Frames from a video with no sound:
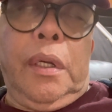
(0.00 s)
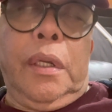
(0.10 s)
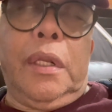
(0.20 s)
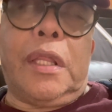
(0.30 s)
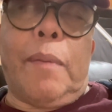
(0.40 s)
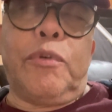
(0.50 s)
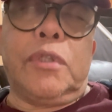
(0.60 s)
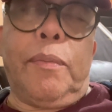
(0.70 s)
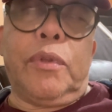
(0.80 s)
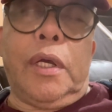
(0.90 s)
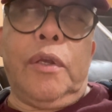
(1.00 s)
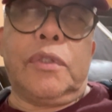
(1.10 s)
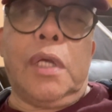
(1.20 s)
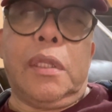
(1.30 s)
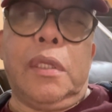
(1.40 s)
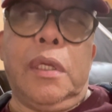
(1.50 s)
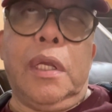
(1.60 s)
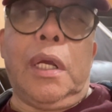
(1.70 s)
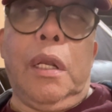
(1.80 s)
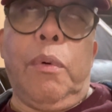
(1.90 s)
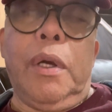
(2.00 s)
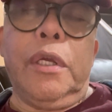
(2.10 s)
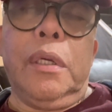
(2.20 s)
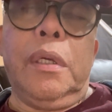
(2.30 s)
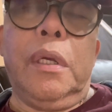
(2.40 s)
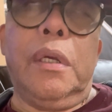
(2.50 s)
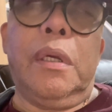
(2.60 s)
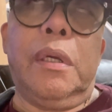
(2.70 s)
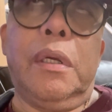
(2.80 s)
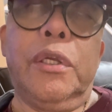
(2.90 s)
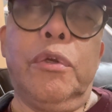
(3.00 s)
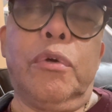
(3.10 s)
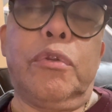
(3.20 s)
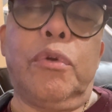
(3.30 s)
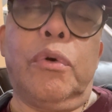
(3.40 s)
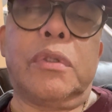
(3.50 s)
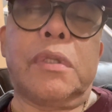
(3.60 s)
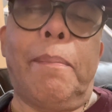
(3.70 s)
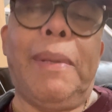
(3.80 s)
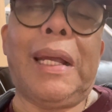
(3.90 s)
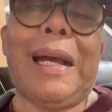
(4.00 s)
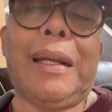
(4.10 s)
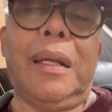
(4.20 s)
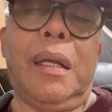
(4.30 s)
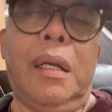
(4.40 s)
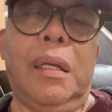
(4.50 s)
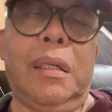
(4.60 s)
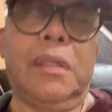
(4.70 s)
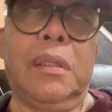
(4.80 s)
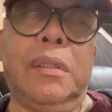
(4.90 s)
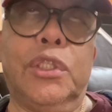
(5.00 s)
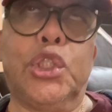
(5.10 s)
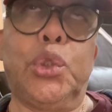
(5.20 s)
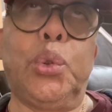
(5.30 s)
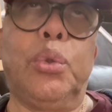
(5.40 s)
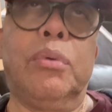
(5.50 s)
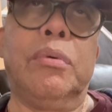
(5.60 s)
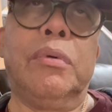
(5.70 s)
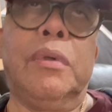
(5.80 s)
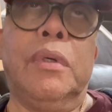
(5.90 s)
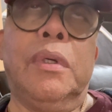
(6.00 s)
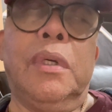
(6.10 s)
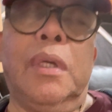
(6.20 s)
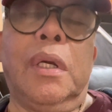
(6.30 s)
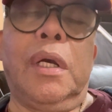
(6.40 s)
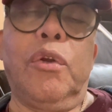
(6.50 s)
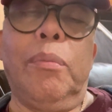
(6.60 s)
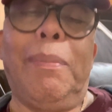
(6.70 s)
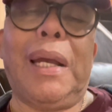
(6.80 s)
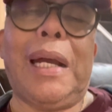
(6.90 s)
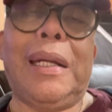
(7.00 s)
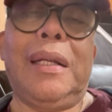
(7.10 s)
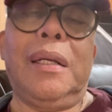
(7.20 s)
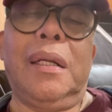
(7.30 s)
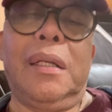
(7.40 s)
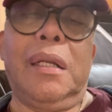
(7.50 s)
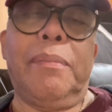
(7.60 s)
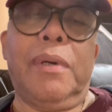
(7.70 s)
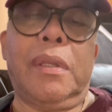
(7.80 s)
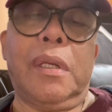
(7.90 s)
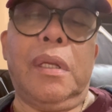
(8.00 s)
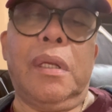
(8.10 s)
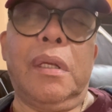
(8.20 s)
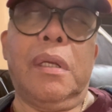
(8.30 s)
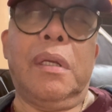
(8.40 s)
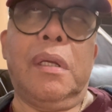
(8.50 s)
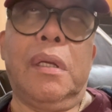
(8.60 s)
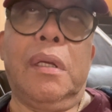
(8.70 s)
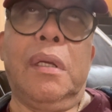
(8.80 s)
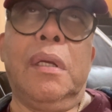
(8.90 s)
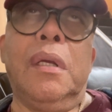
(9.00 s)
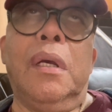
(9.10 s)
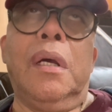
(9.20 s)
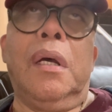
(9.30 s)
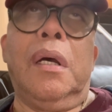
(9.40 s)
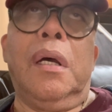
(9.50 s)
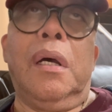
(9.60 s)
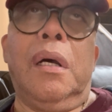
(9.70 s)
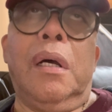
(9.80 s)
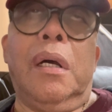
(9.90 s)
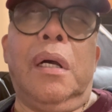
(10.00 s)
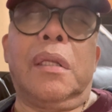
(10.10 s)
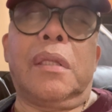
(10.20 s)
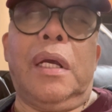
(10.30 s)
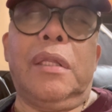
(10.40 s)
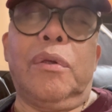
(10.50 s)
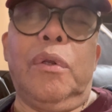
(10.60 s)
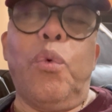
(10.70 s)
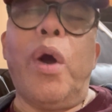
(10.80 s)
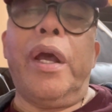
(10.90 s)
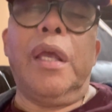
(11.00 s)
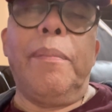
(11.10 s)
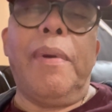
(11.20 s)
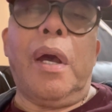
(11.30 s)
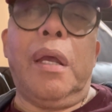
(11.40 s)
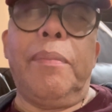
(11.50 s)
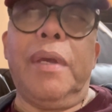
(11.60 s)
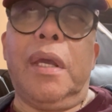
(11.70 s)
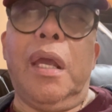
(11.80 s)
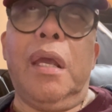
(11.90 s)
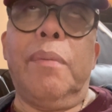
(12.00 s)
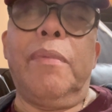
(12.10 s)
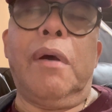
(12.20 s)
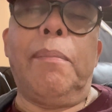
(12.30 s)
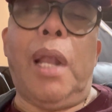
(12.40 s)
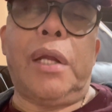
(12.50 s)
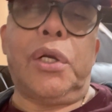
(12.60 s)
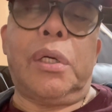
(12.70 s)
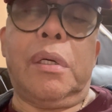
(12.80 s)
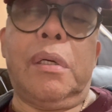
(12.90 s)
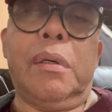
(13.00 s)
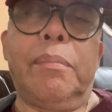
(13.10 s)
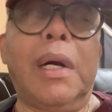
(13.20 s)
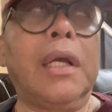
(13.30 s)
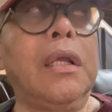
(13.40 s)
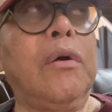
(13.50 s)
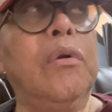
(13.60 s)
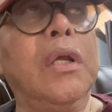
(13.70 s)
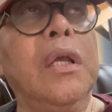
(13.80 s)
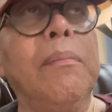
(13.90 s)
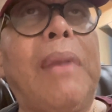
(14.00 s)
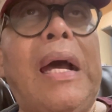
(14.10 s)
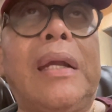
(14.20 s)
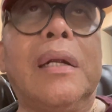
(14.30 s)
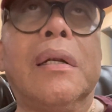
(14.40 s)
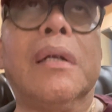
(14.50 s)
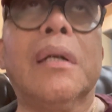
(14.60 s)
natapos na po tayo sa ating ikalawang yugto sa Blagag 2. Ngayon, Blagag number 3. Ang title, Why I Became a Blogger bakit ako naging vlogger?